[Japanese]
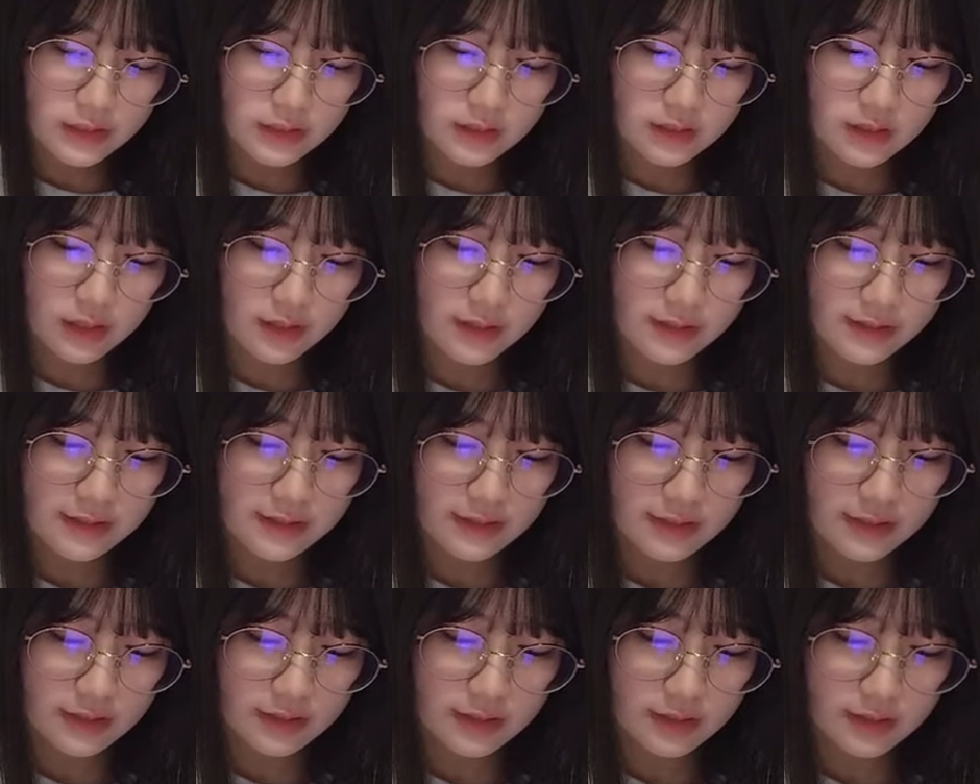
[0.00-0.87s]
伊
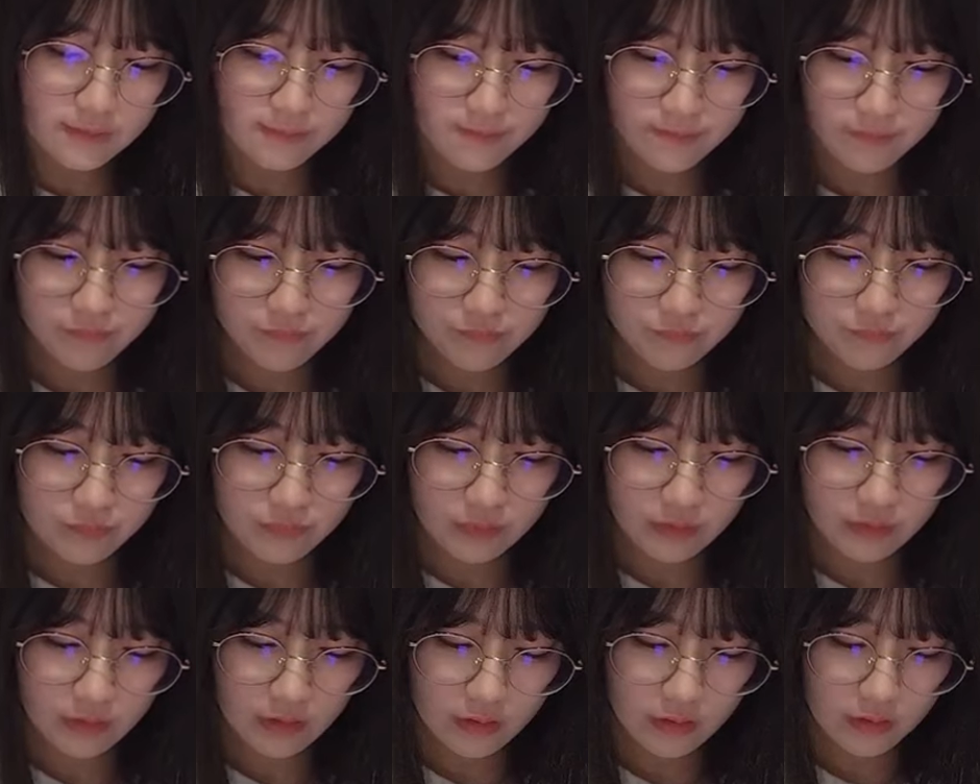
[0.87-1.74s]
吹愛理
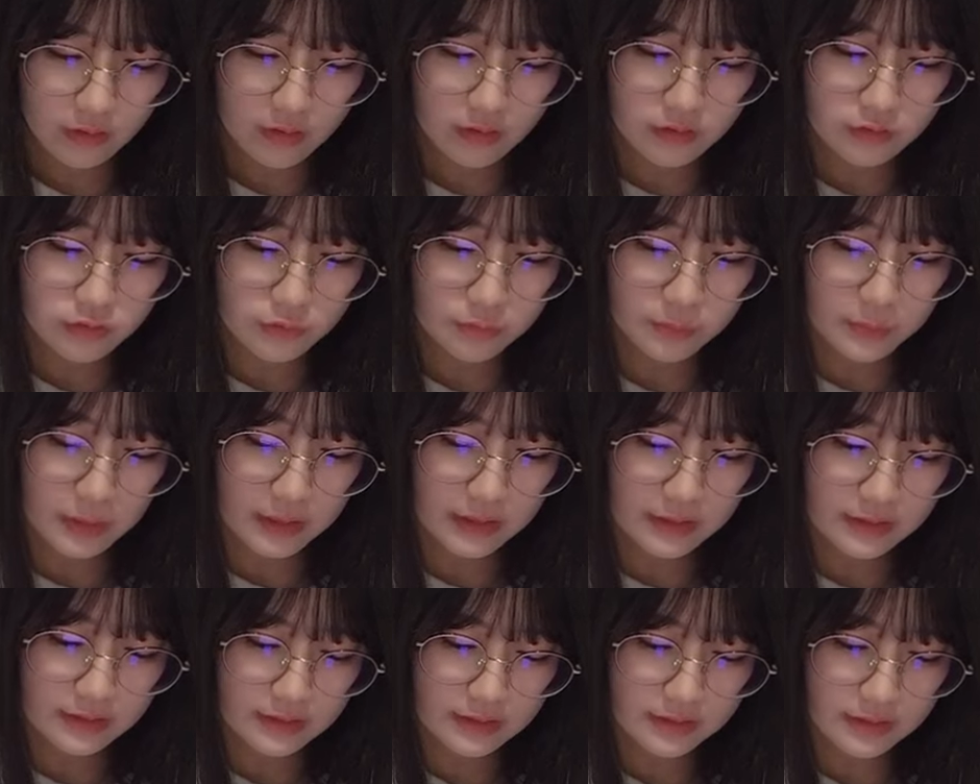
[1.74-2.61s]

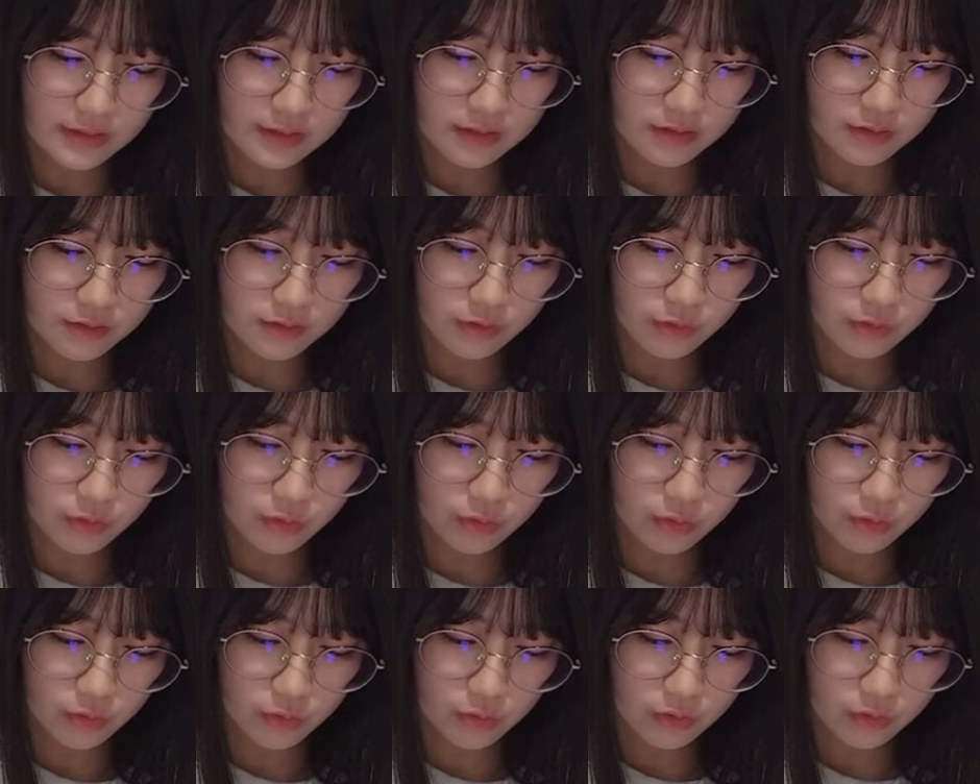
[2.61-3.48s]
あとまいさ
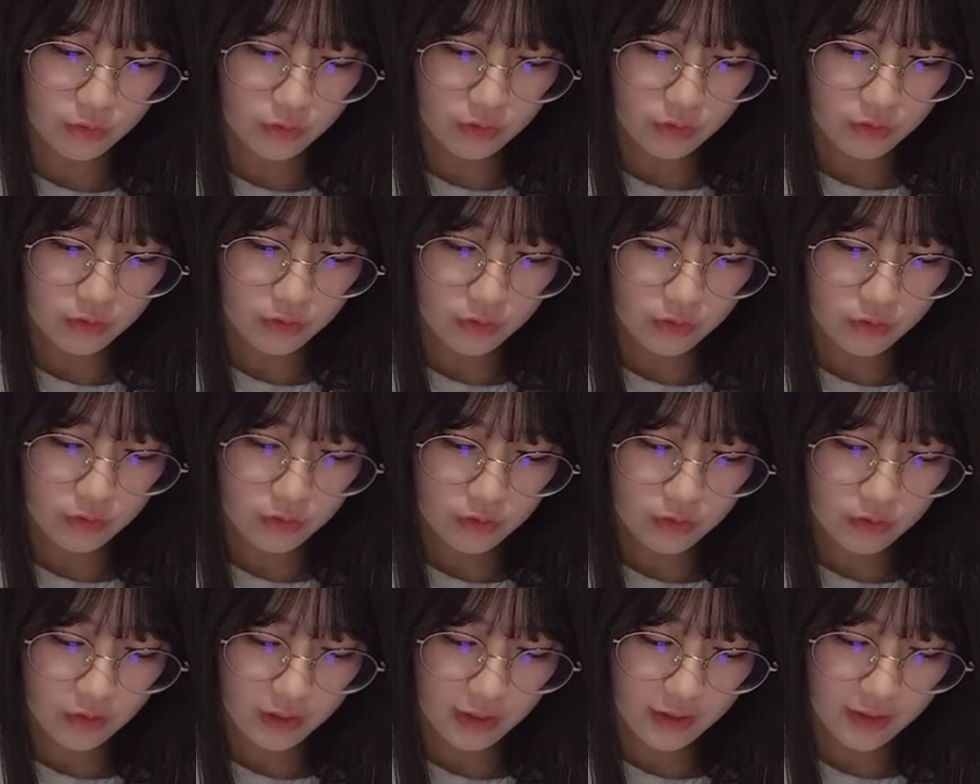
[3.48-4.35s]
んと
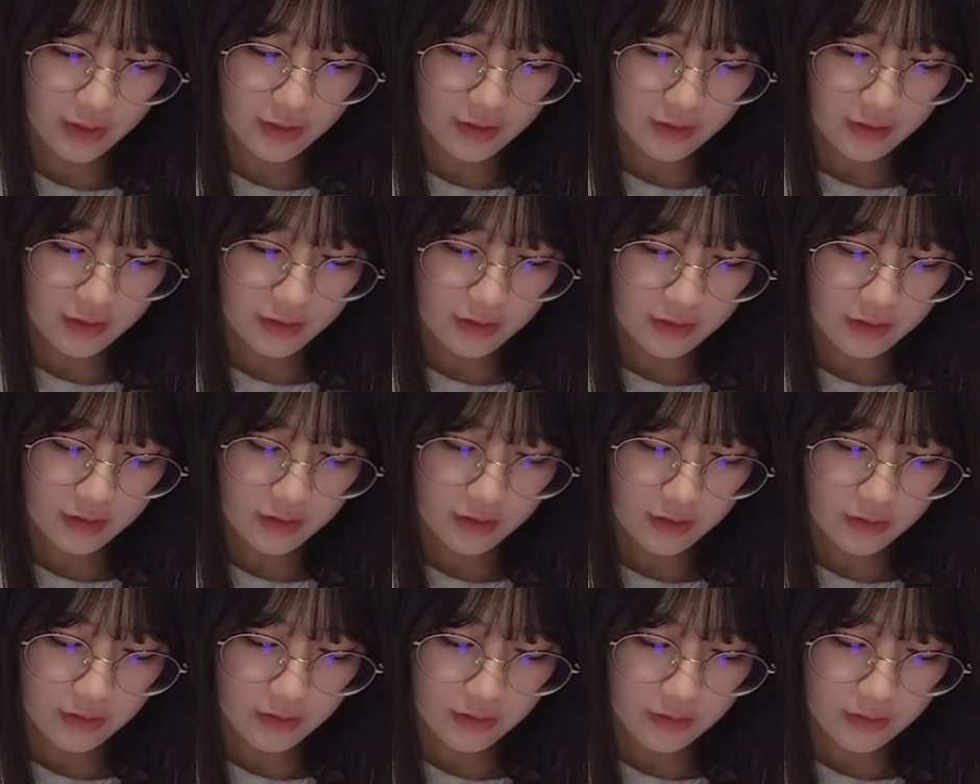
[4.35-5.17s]
あれ